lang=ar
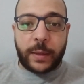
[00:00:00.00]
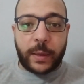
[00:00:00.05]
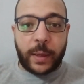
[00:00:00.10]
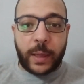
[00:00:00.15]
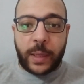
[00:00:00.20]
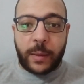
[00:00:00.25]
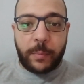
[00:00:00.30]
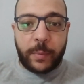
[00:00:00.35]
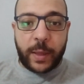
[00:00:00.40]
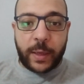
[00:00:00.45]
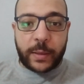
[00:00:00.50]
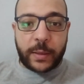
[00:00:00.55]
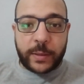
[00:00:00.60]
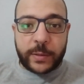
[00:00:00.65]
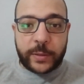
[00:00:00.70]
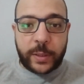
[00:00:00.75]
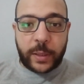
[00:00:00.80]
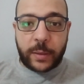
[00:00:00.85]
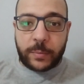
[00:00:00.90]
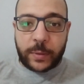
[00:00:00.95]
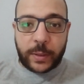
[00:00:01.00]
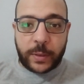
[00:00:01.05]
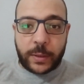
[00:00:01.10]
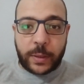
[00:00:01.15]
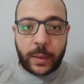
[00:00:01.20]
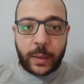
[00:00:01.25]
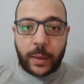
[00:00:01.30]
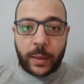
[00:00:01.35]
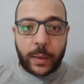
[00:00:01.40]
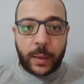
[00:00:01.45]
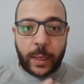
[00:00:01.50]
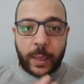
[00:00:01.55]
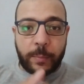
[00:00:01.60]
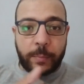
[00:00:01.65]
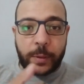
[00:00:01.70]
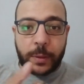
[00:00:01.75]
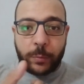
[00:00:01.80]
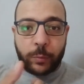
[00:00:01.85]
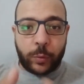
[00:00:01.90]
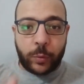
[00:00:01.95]
جايب كابتن ذهبي انت لا
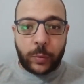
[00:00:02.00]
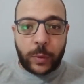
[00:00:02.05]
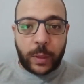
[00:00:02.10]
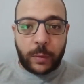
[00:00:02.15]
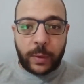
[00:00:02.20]
لعبت بطوله